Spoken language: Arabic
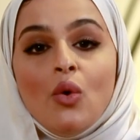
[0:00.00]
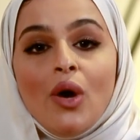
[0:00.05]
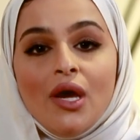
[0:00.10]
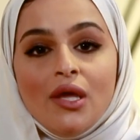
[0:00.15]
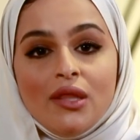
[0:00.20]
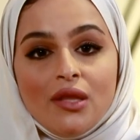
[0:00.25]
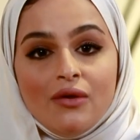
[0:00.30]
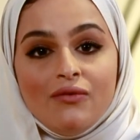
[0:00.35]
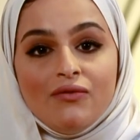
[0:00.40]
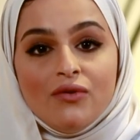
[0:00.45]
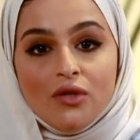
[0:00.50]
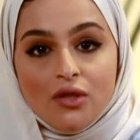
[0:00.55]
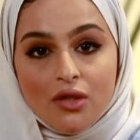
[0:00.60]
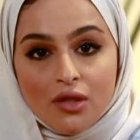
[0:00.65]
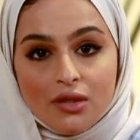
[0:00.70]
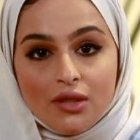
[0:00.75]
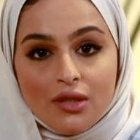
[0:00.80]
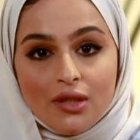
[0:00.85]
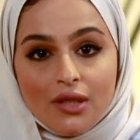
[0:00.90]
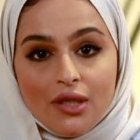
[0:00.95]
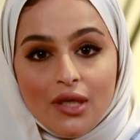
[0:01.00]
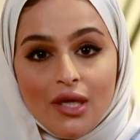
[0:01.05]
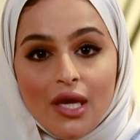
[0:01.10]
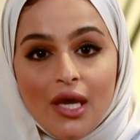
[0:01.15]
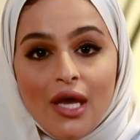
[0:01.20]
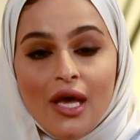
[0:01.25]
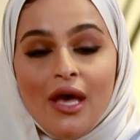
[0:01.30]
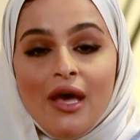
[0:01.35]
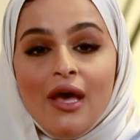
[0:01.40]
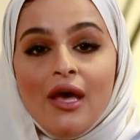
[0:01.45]
وأيضا في النطق
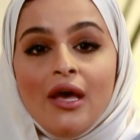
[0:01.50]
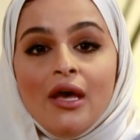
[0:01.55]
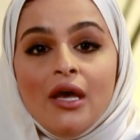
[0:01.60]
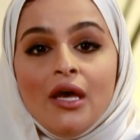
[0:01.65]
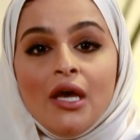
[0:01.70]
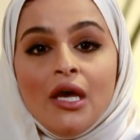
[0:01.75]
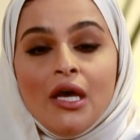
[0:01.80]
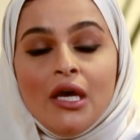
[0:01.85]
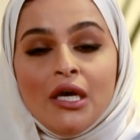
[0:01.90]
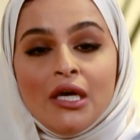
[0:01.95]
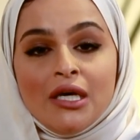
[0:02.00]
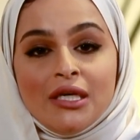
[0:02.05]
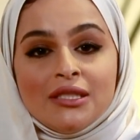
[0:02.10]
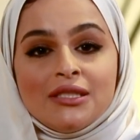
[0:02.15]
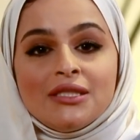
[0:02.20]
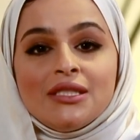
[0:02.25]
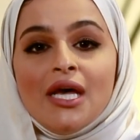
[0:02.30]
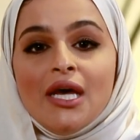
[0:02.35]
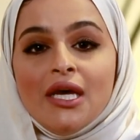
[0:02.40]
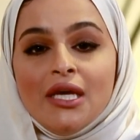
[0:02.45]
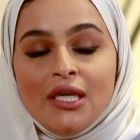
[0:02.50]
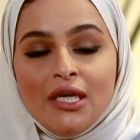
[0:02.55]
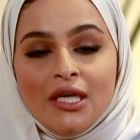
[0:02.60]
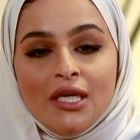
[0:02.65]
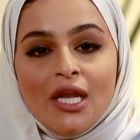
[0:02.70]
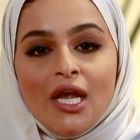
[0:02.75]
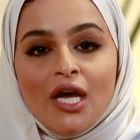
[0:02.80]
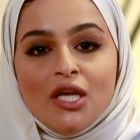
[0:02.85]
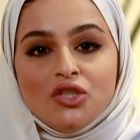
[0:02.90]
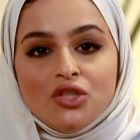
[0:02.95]
اخصائي
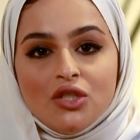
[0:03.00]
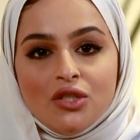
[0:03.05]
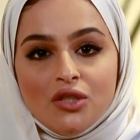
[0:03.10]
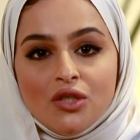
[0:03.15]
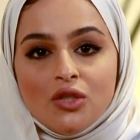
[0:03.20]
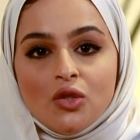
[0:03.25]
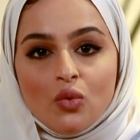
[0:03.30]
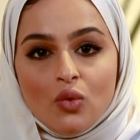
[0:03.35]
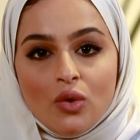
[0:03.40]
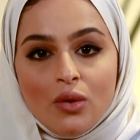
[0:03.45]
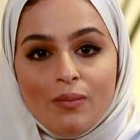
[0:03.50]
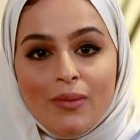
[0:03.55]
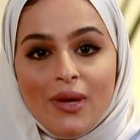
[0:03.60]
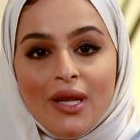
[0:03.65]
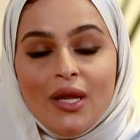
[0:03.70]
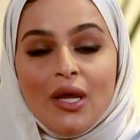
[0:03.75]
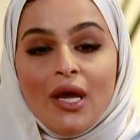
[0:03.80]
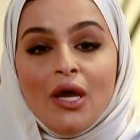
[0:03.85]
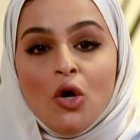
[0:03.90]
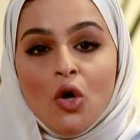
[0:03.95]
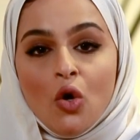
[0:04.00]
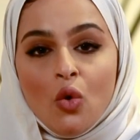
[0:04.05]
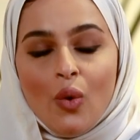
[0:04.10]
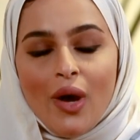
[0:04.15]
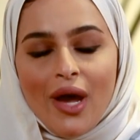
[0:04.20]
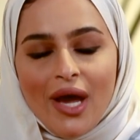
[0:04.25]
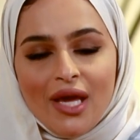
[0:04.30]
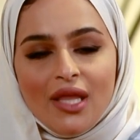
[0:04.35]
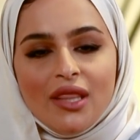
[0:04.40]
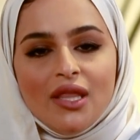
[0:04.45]
علاج النطق والبلع هو
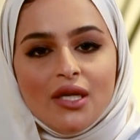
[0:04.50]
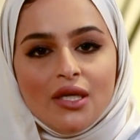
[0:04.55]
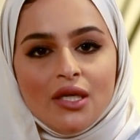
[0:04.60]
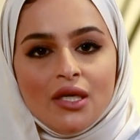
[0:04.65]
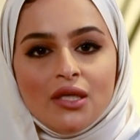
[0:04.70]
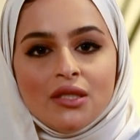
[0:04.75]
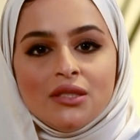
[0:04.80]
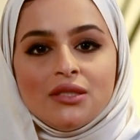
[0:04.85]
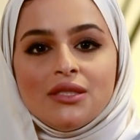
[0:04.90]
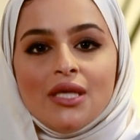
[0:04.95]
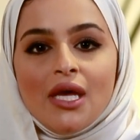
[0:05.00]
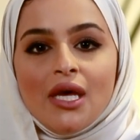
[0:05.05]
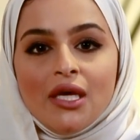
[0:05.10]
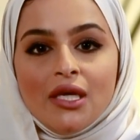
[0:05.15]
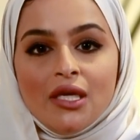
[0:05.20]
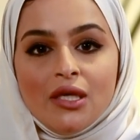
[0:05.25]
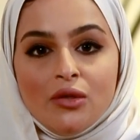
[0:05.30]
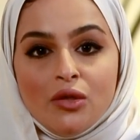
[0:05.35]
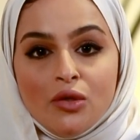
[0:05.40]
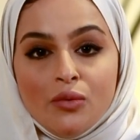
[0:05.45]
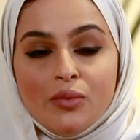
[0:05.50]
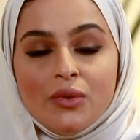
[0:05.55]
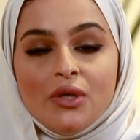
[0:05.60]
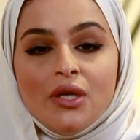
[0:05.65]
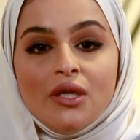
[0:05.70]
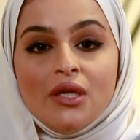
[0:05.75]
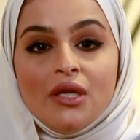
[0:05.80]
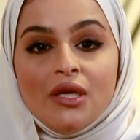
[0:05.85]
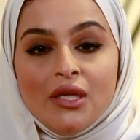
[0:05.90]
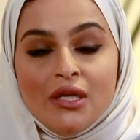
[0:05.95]
ايضا اخصائي
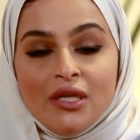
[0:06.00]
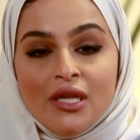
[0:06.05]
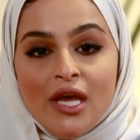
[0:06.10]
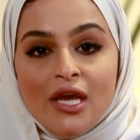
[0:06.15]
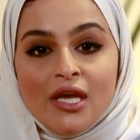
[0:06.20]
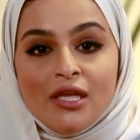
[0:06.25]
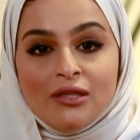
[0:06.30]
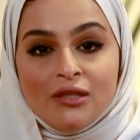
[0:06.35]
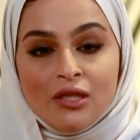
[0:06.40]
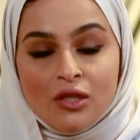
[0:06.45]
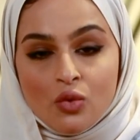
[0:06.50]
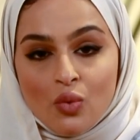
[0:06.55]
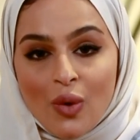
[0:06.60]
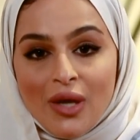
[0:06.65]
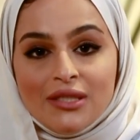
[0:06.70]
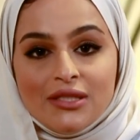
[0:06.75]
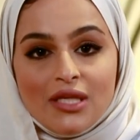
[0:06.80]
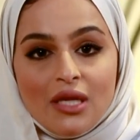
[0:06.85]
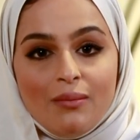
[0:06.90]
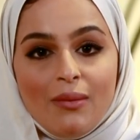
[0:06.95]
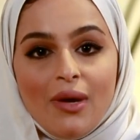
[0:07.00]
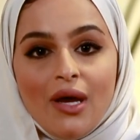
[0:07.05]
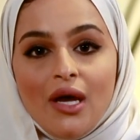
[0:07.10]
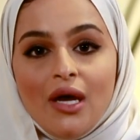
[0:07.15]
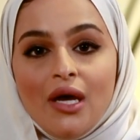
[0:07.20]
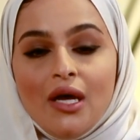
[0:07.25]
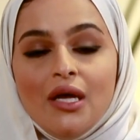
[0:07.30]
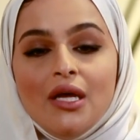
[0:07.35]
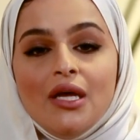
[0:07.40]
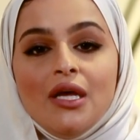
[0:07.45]
يمكن ان تتواصل معه